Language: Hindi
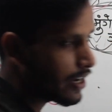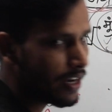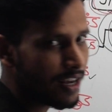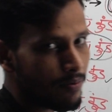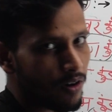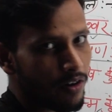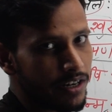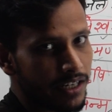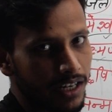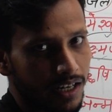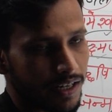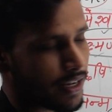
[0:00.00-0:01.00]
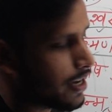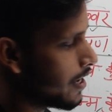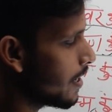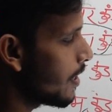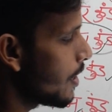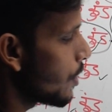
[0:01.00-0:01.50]
गर्म और ठंडा
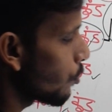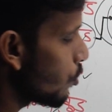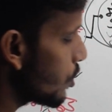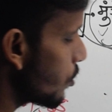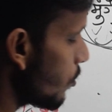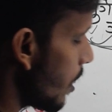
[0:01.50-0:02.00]
है तो इसे